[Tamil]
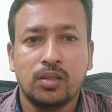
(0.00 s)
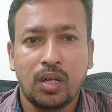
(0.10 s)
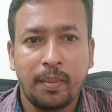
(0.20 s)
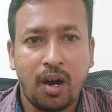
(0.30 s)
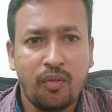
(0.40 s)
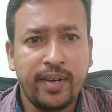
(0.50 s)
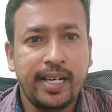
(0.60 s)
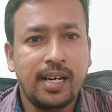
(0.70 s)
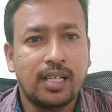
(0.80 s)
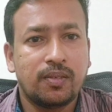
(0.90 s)
ஸோ நம்ம
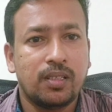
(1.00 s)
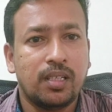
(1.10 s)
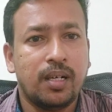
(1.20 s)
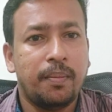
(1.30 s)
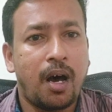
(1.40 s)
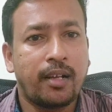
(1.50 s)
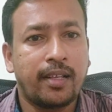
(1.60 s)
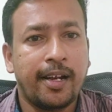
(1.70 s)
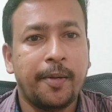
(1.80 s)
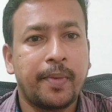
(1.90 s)
ஆஃப்லைன் கிளாஸ் வந்து
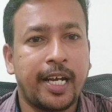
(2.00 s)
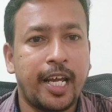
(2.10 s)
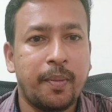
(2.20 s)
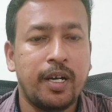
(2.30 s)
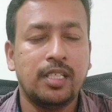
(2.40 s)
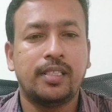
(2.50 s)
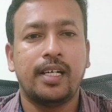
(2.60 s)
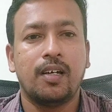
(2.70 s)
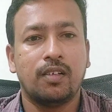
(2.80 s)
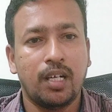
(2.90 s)
மார்த்தாண்டம் கன்னியாகுமரி
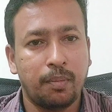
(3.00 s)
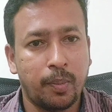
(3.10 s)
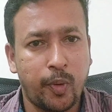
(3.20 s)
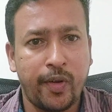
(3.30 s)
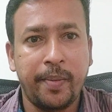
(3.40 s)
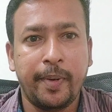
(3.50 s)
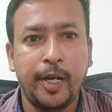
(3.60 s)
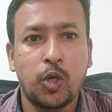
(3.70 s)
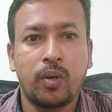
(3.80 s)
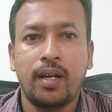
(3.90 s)
டிஸ்ட்ரிக்டில் வந்து நம்ம ப்ரொவைட்
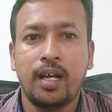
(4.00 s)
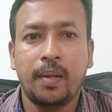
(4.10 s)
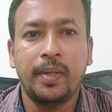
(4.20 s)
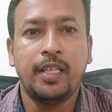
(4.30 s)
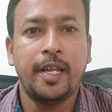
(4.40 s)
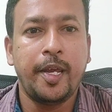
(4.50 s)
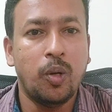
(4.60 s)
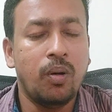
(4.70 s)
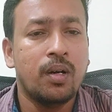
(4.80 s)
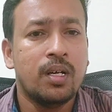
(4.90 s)
பண்ணிகிட்ருக்கோம் எல்லாருக்குமே
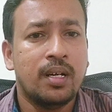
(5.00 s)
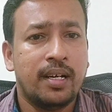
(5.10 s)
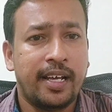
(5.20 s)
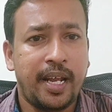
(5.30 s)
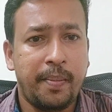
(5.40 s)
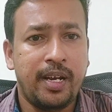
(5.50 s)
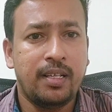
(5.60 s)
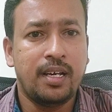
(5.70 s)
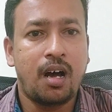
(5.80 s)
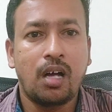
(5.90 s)
தெரியும் நிறைய பேர்
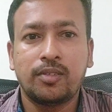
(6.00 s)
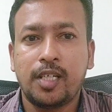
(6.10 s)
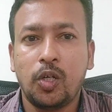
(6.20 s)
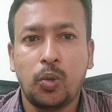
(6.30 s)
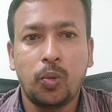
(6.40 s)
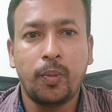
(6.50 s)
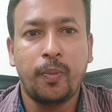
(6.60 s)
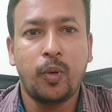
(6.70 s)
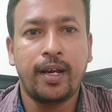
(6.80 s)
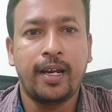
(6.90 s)
இந்த ஹாஸ்டல் டூர்
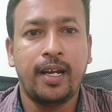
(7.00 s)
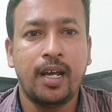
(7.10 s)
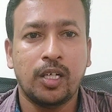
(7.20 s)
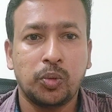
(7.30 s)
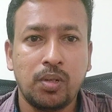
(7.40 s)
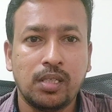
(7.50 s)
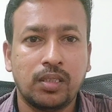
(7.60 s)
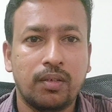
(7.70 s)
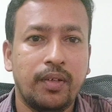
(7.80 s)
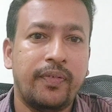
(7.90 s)
போடுங்க இல்லை
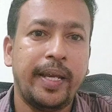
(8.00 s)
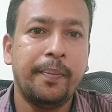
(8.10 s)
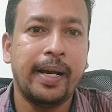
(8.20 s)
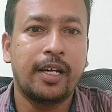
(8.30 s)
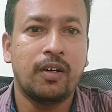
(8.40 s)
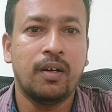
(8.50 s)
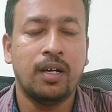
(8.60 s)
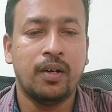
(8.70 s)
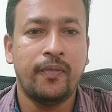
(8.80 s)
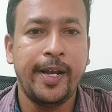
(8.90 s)
ஸ்டூடெண்ட்ஸ் வந்து ஃபீட்பேக்
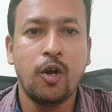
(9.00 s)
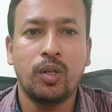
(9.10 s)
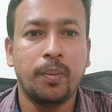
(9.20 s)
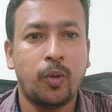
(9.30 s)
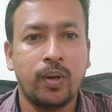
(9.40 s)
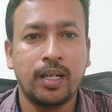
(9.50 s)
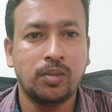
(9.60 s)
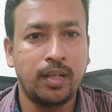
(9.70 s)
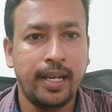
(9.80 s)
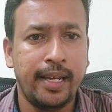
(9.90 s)
வீடியோ வந்து
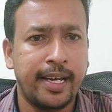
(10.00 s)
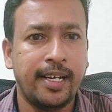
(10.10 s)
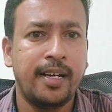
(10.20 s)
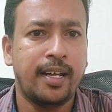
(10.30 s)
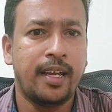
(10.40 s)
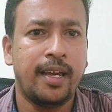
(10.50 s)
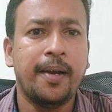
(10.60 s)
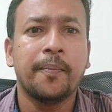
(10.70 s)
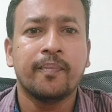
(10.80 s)
போடுங்கன்னு சொல்லி கேட்டுட்ருக்கீங்க